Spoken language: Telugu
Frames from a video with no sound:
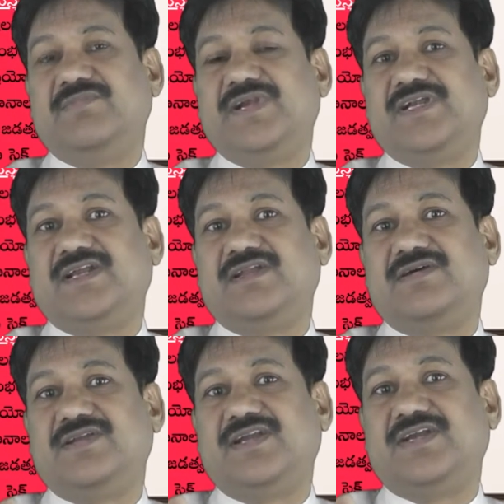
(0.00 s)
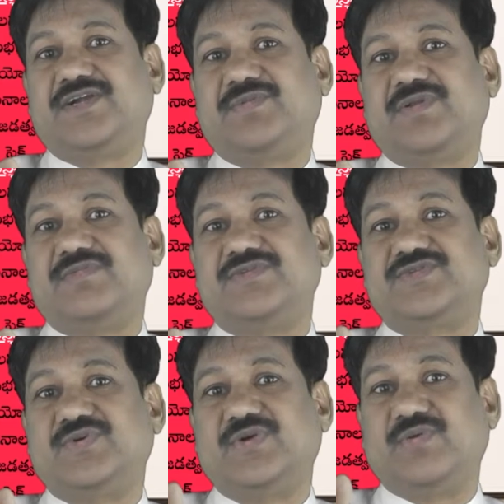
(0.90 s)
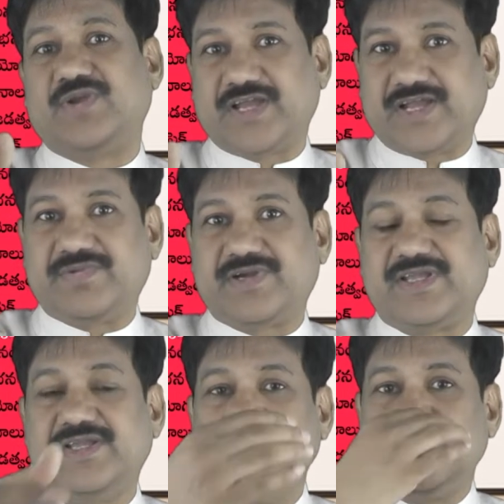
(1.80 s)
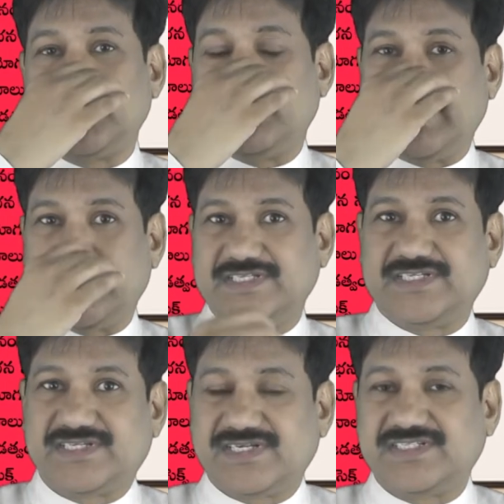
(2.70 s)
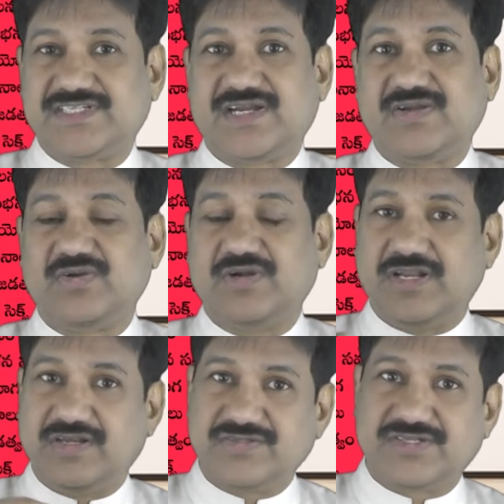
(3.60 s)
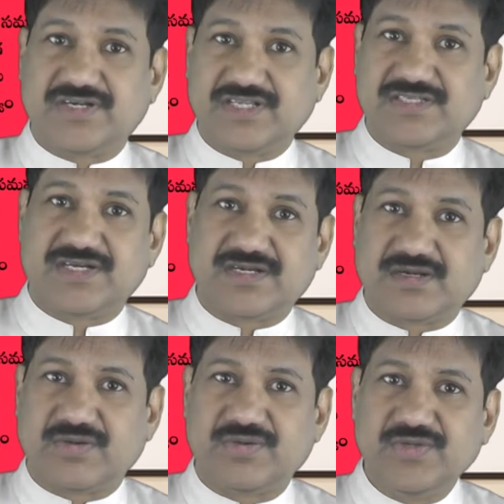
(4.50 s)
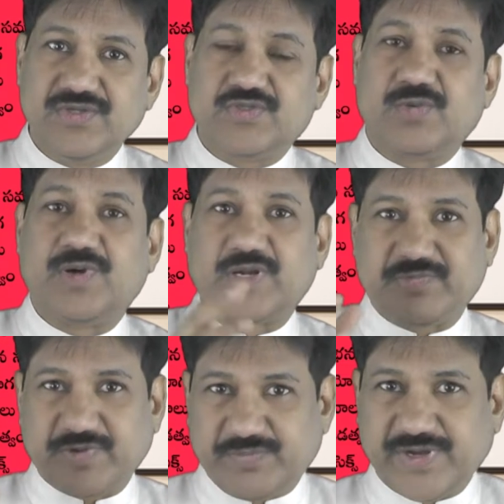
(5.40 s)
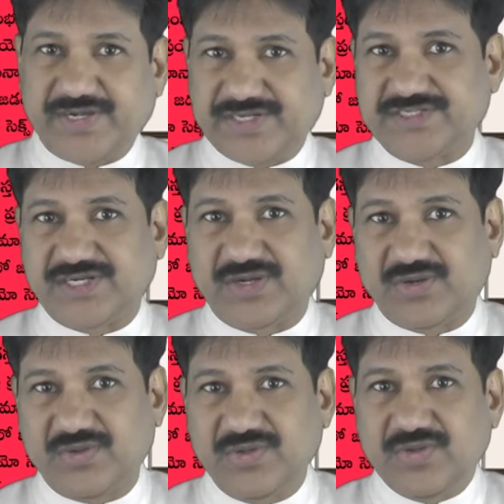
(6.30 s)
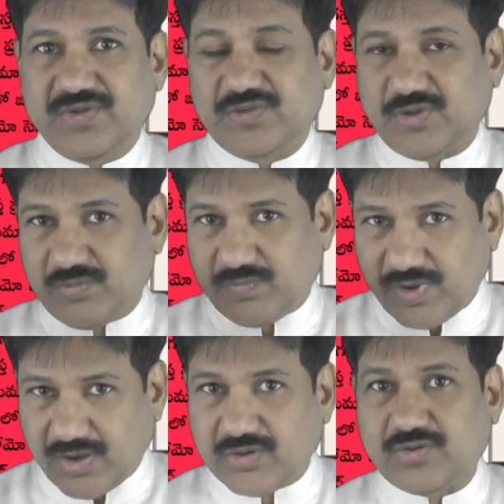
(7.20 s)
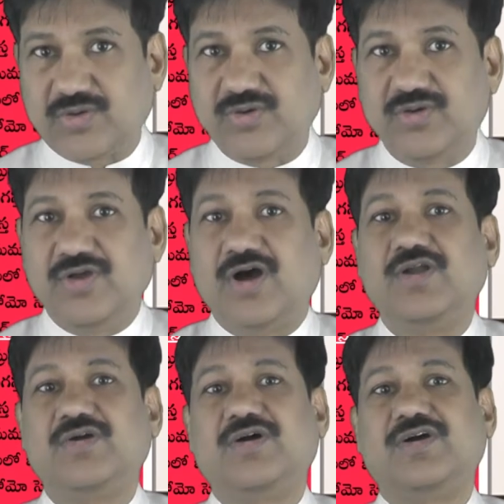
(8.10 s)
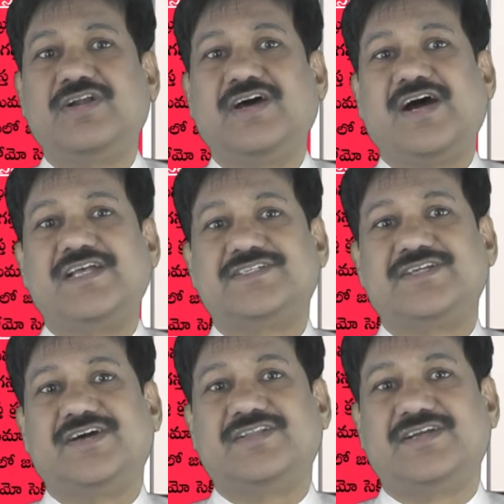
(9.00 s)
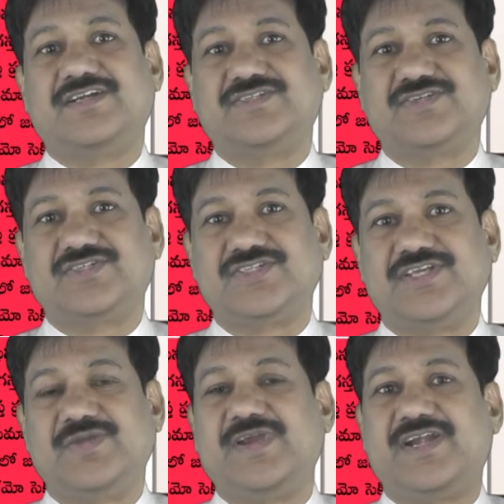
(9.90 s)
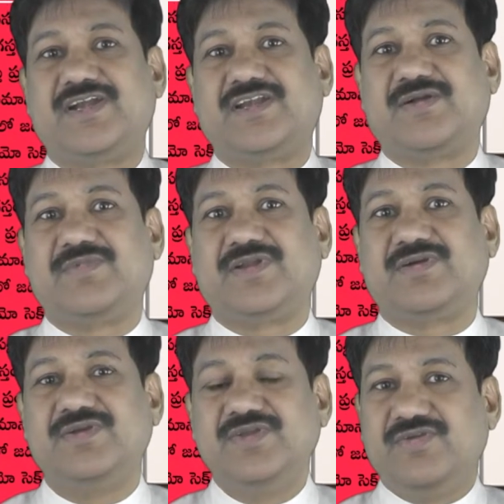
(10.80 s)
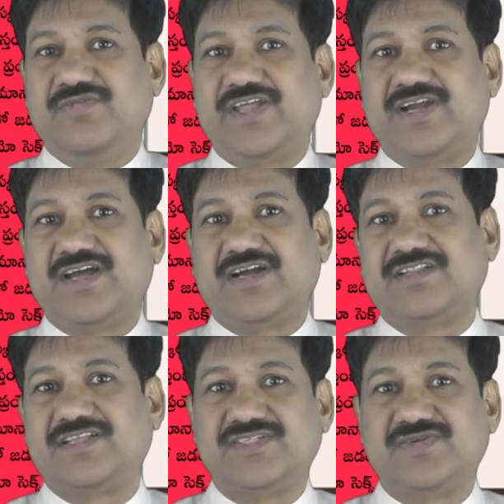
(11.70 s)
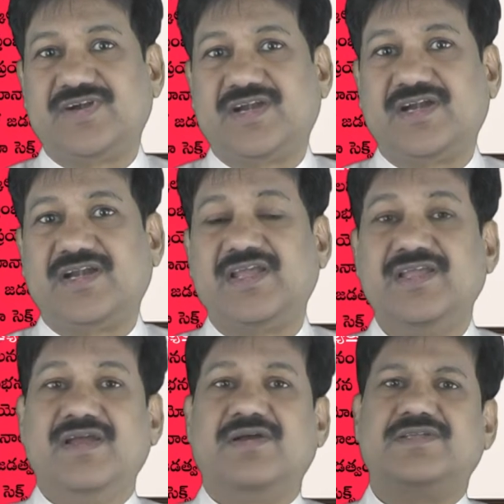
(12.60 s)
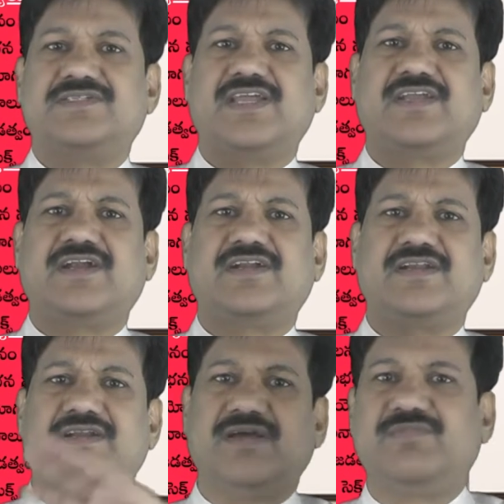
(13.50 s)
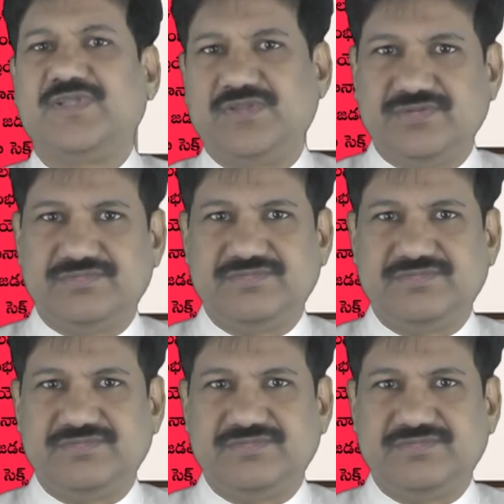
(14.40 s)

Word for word: మెంటల్ రిలేటెడ్ ప్రాబ్లమ్స్ కూడా ఉన్నాయి కాబట్టి సొమాటైజేషన్ డిజార్డర్ డెల్యూషన్ డిజార్డరు సొమాటో ఆఫ్ పెయిన్ డిజార్డరుతో పాటు అనుకోకుండా ఆస్టియాథ్రైటిస్ వచ్చింది ఇమీడియట్గా మనం వేరే డాక్టర్ తెలిసిన ఏంటంటే సైకాట్రిని నమ్మద్దు